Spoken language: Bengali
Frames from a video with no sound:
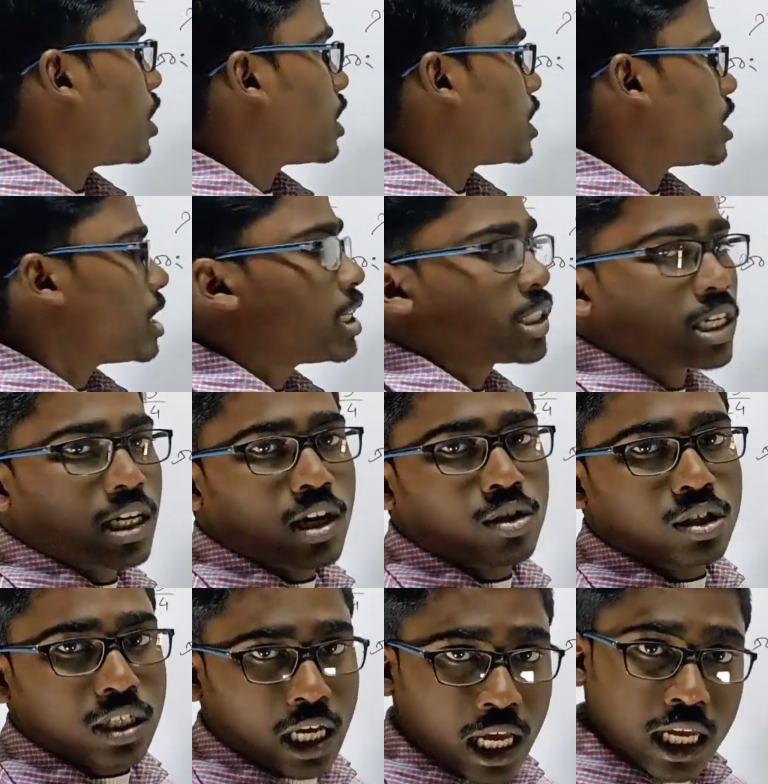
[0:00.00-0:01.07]
চলে এসেছে সেটা
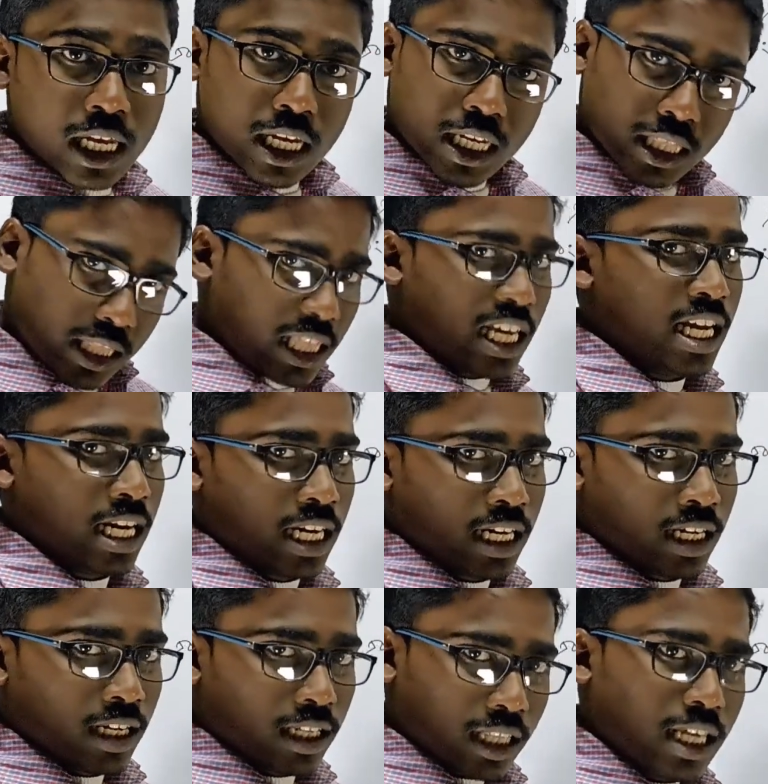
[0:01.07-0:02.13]
হচ্ছে তিন
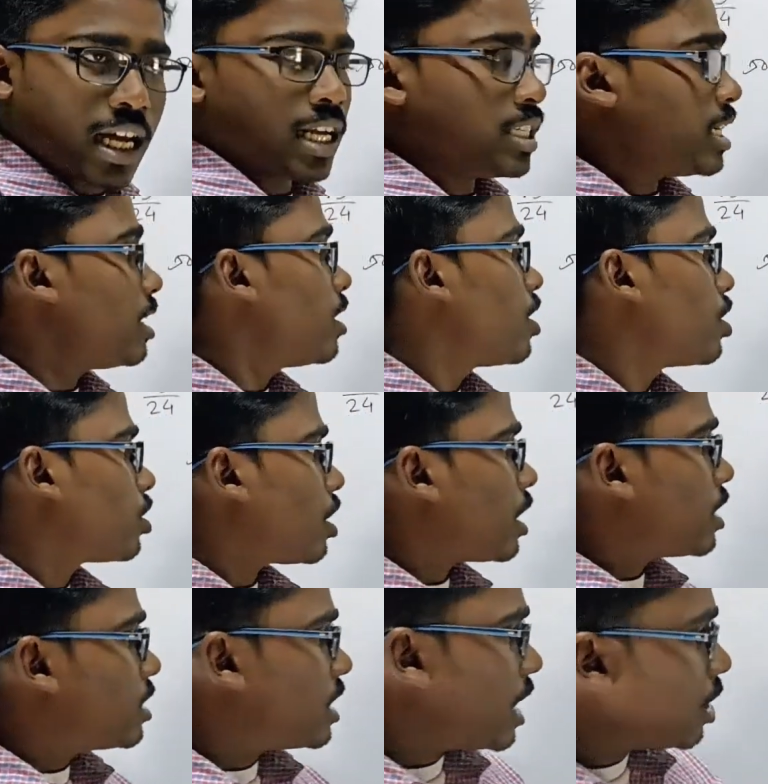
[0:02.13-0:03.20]
ঠিক আছে
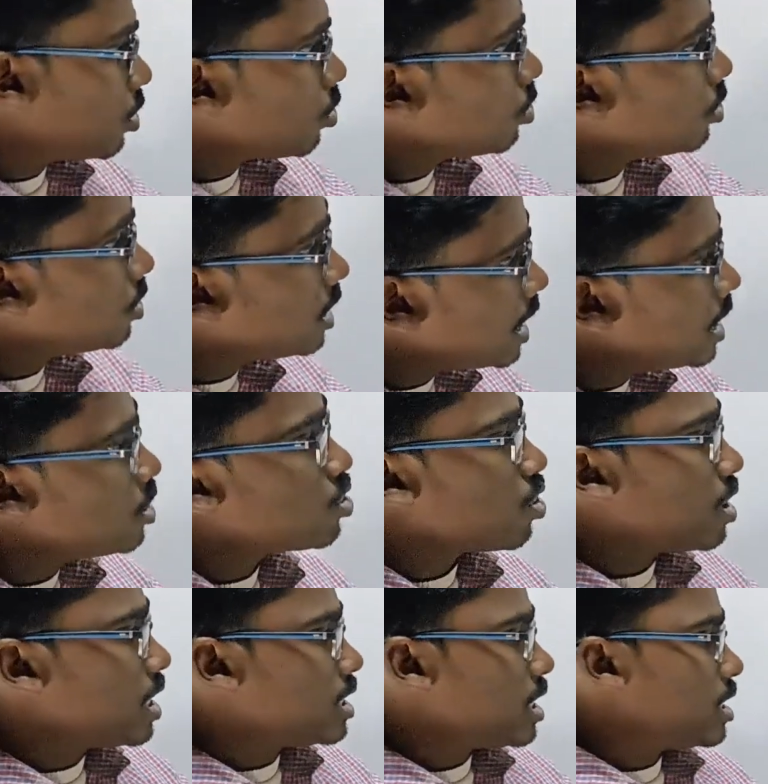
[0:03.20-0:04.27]
তাহলে যেহেতু তিন
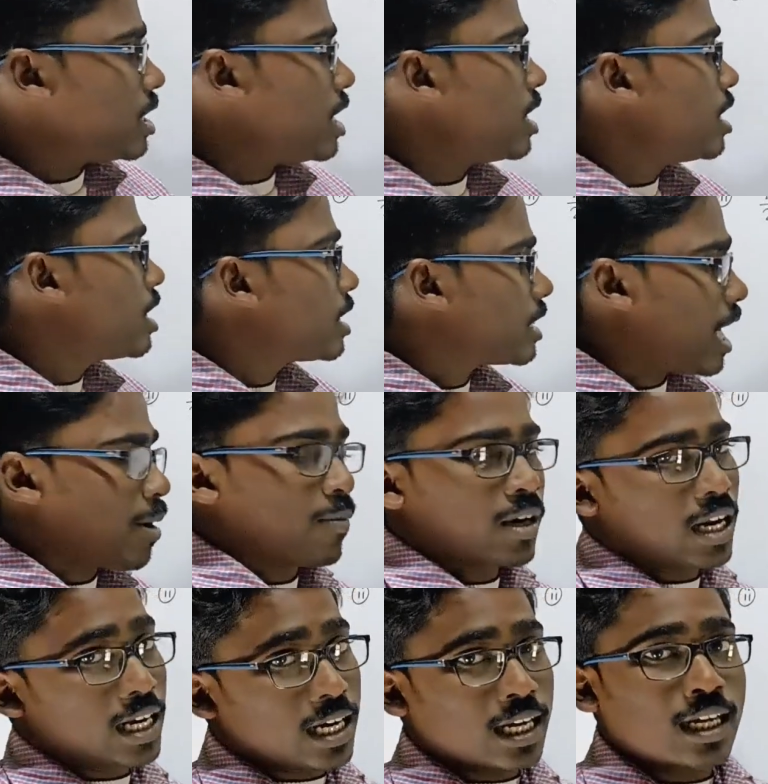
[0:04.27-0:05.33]
চলে এসেছে তার
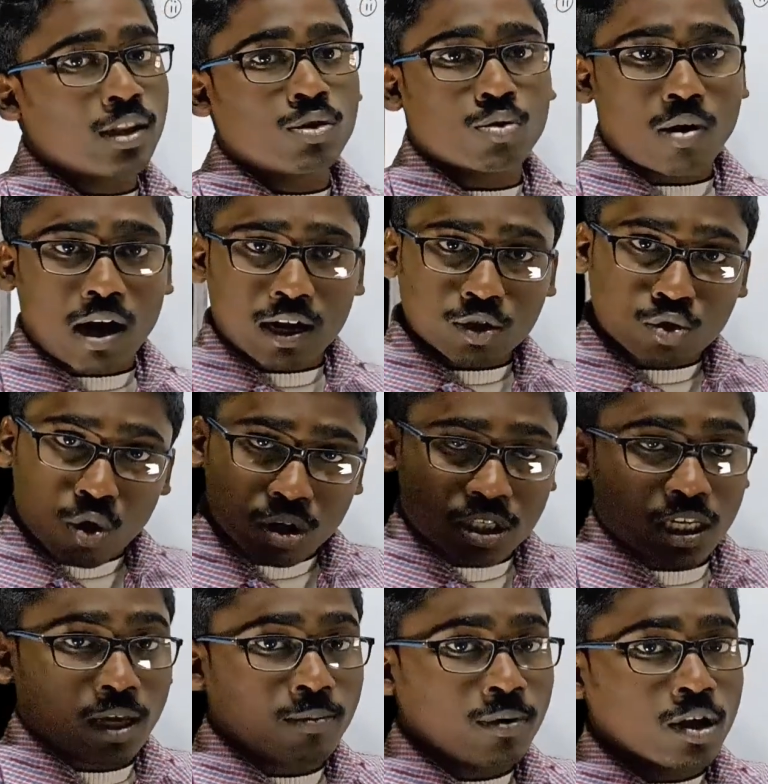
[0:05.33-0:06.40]
মানে এটা কিন্তু আর
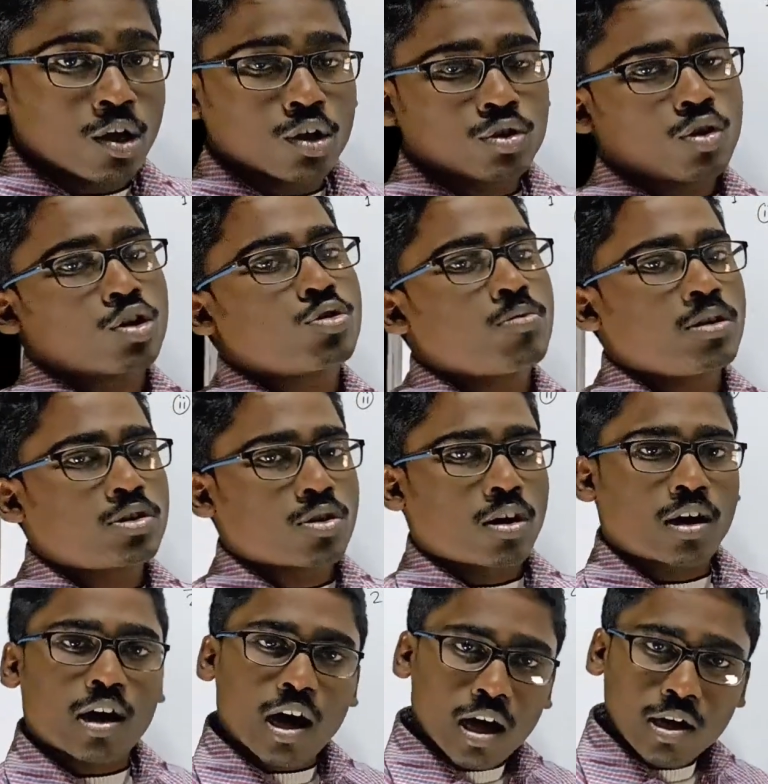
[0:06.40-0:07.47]
সসীম দশমিক
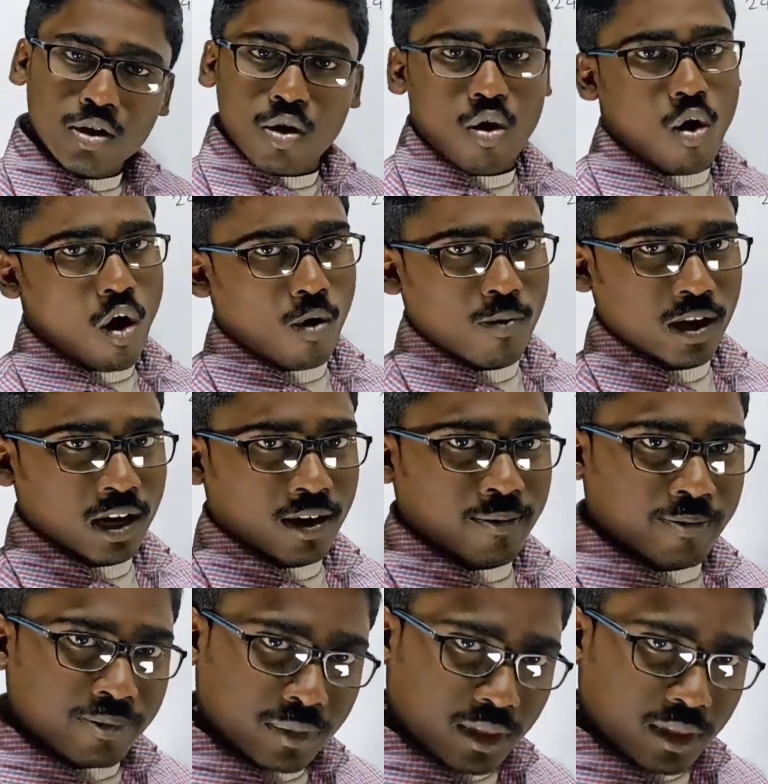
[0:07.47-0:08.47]
সংখ্যা হবে না